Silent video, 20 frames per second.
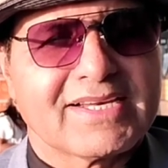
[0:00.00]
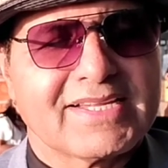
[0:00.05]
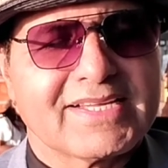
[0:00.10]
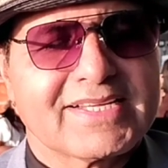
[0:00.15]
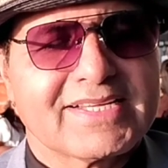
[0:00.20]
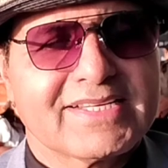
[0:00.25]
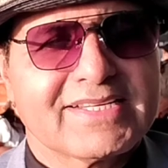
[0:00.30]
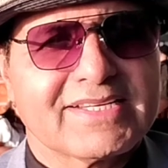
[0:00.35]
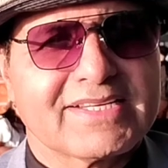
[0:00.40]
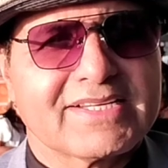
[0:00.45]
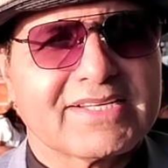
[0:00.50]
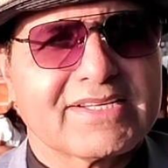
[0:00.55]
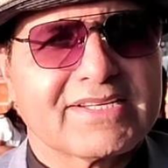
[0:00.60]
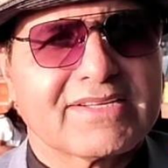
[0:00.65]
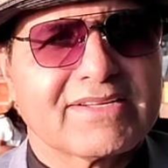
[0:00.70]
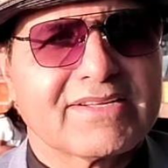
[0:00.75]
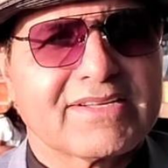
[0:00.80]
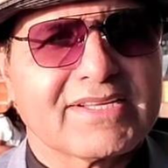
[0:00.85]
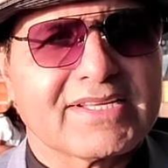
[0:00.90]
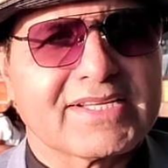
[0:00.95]
लेकिन
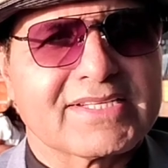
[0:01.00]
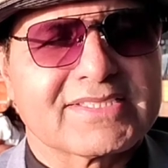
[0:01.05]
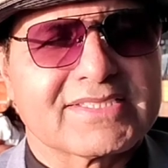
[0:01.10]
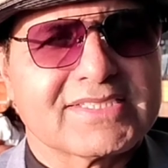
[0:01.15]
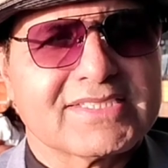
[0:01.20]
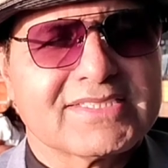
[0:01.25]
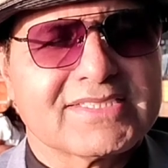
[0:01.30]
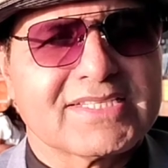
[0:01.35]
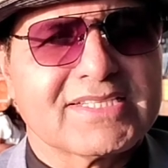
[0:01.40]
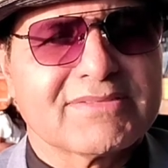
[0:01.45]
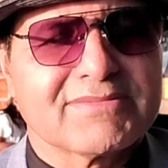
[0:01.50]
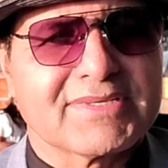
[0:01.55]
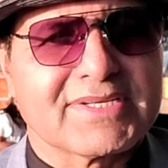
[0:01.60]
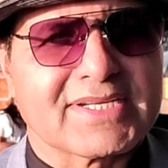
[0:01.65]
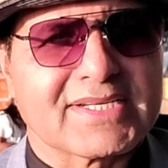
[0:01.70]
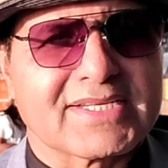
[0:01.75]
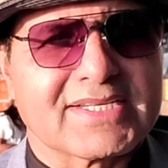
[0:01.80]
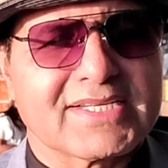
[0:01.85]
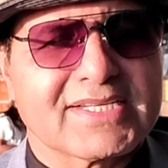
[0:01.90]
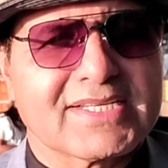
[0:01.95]
एक चीज़ ध्यान में
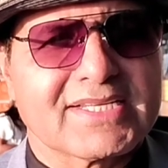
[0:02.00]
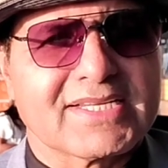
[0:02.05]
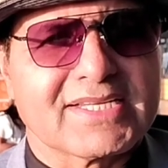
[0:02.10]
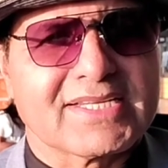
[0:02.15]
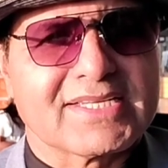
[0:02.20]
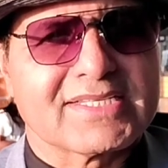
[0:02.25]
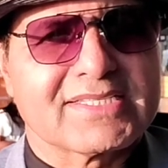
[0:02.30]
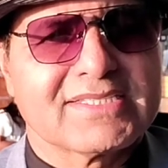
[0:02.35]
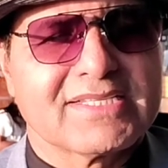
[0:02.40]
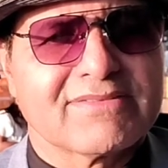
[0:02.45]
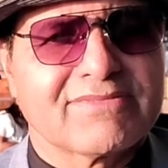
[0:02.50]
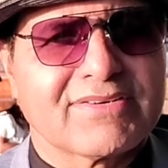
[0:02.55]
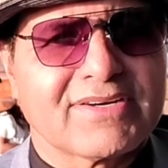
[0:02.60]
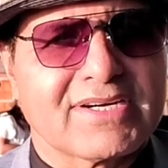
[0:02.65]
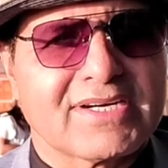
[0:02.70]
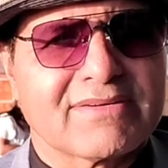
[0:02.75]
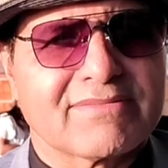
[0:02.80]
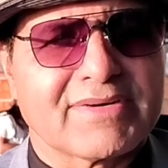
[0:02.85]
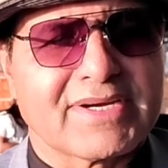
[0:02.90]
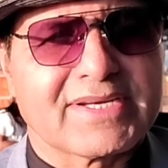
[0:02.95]
रखे कि एक
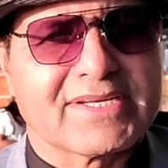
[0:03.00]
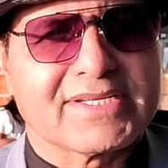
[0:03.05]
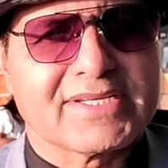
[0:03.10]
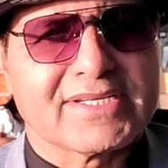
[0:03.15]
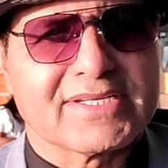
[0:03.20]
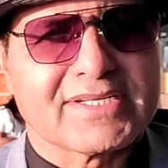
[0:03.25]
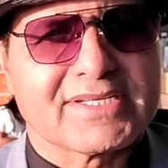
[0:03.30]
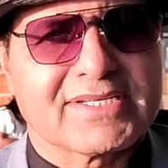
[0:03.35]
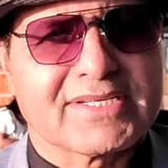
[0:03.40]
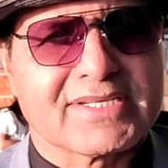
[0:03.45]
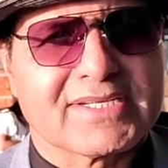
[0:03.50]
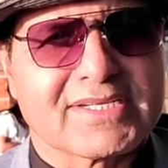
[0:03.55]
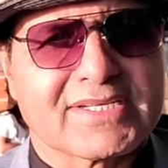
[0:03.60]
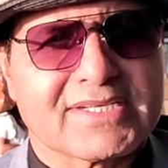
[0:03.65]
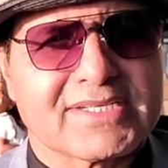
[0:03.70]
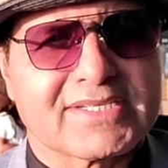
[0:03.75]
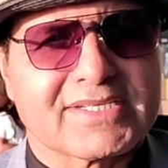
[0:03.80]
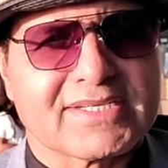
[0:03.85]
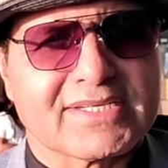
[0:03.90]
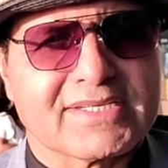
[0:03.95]
दफ़ा हमारी
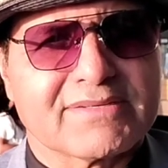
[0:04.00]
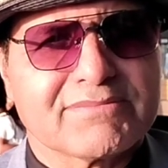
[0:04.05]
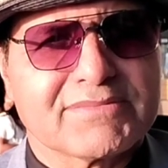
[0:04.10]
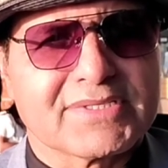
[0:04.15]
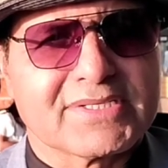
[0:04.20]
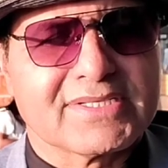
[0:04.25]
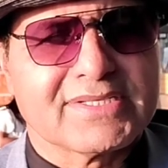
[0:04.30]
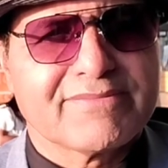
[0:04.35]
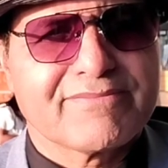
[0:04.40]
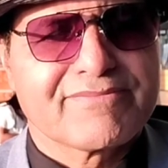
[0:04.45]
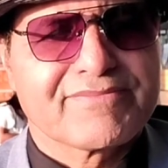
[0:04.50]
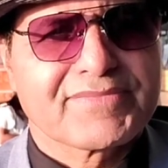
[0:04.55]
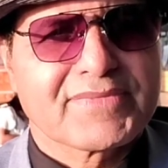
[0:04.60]
क्रिकेट टीम थी